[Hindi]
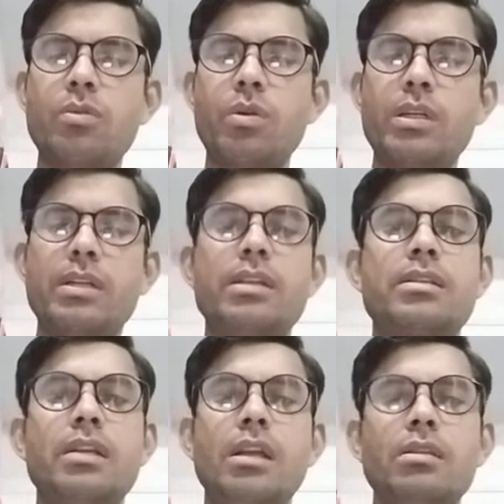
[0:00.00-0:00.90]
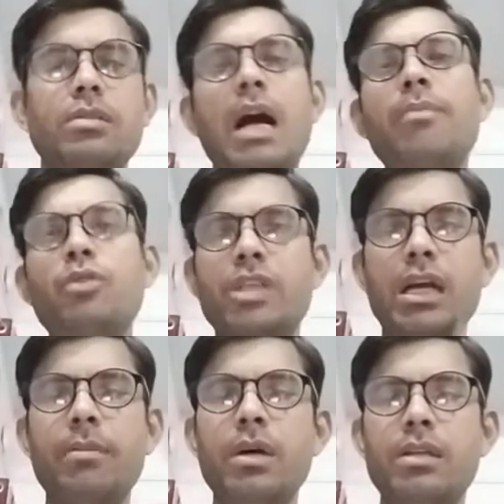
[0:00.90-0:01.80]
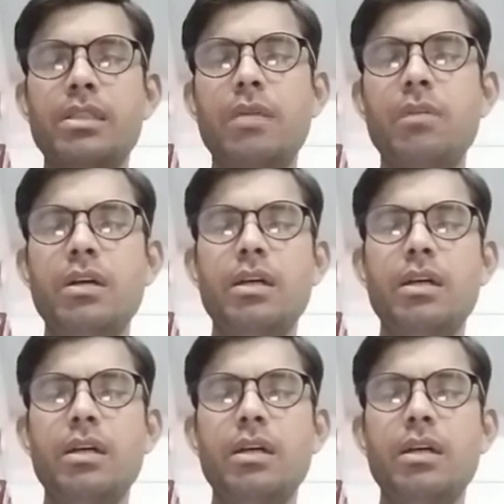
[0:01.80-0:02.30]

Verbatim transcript: ग्रो ट्रीज आप मुझे अब सब